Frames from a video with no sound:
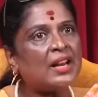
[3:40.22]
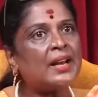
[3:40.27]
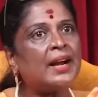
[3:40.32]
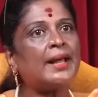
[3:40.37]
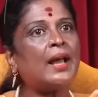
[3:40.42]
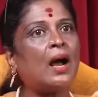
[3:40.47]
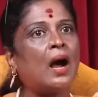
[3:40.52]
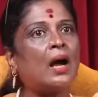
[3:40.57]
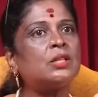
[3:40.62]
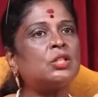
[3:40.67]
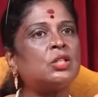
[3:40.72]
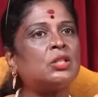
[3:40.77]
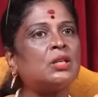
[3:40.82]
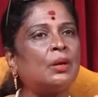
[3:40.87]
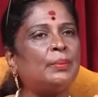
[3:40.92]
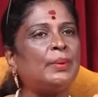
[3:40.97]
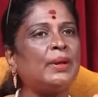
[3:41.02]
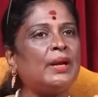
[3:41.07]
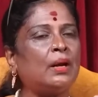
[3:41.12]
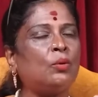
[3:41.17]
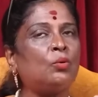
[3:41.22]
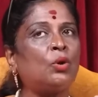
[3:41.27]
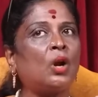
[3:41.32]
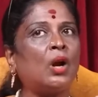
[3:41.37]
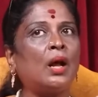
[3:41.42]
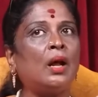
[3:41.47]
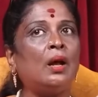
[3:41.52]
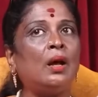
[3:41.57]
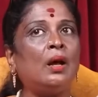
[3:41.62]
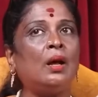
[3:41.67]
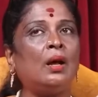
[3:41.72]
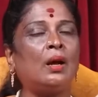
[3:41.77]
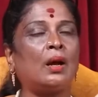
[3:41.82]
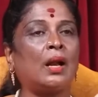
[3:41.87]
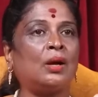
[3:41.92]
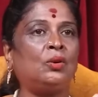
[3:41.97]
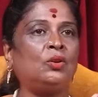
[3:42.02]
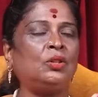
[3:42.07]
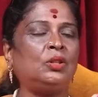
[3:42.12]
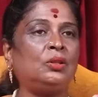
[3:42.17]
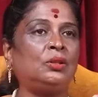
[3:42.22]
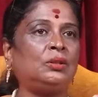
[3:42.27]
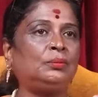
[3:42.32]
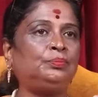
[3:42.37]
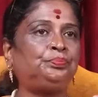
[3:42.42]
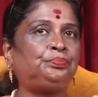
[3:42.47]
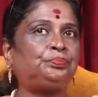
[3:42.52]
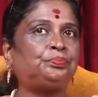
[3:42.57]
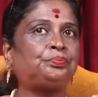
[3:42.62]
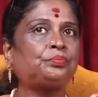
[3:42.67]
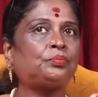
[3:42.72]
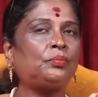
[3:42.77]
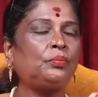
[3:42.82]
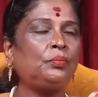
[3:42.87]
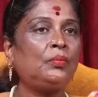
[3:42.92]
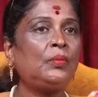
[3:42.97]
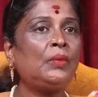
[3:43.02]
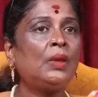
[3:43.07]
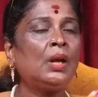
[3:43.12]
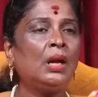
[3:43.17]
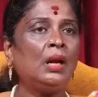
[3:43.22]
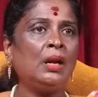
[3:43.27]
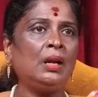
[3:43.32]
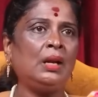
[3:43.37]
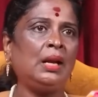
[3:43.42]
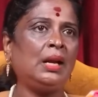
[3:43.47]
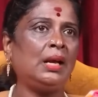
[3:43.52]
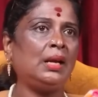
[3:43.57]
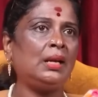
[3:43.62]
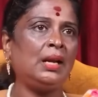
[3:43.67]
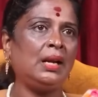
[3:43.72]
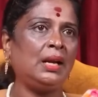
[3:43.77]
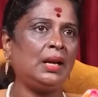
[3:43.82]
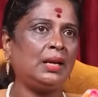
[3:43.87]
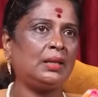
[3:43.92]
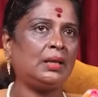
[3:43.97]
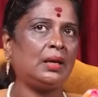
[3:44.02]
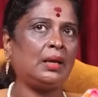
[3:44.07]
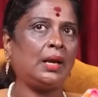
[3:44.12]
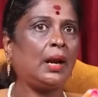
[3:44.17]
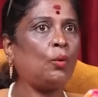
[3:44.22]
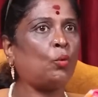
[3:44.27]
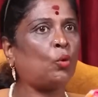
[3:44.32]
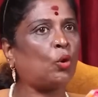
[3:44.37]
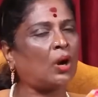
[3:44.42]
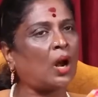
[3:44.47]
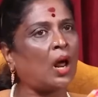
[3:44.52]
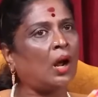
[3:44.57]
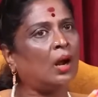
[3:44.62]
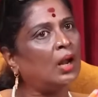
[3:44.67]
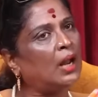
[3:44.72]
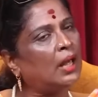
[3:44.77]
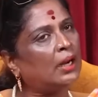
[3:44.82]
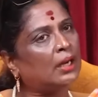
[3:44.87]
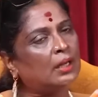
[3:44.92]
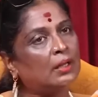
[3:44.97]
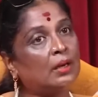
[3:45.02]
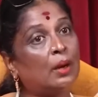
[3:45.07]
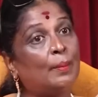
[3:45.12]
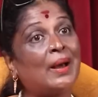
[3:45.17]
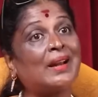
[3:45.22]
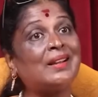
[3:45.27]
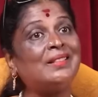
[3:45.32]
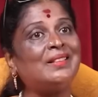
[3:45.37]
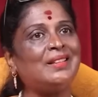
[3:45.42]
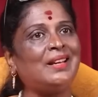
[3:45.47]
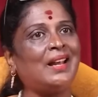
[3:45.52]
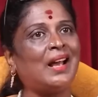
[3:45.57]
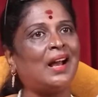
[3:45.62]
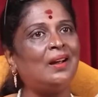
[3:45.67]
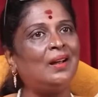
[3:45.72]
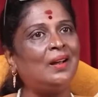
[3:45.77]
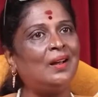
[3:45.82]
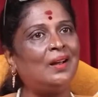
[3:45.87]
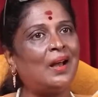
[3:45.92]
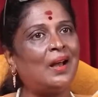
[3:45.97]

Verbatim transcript: என்னடி ஆச்சு அப்படின்னா நான் வந்து இல்ல இல்ல லலிதா ஏன் எல்லாம் இருக்கதெல்லாம் மறந்துட்டியா